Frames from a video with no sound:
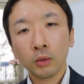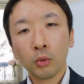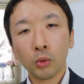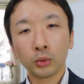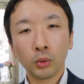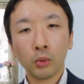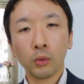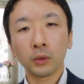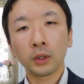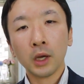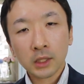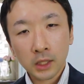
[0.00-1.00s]
行動を
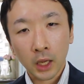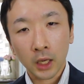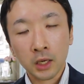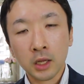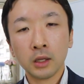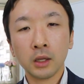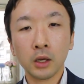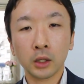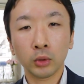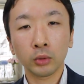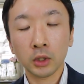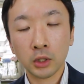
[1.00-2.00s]
なぜ人間が
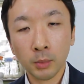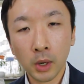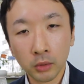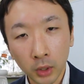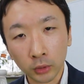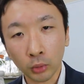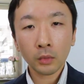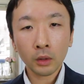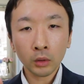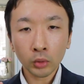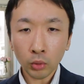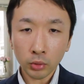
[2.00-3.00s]
とってしまうのかと
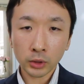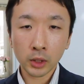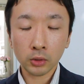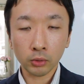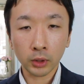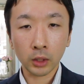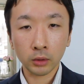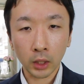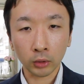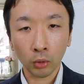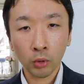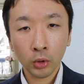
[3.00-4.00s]
どうしてそうなる
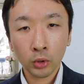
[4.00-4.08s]
かと